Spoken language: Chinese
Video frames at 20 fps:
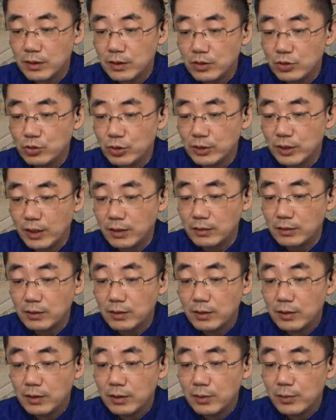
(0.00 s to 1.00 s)
说
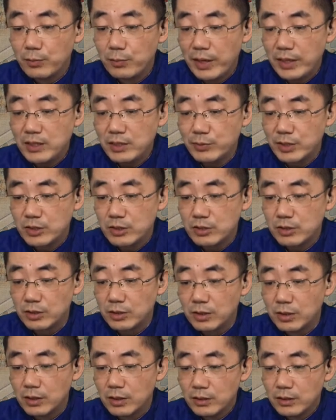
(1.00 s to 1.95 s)
道：“没什么事，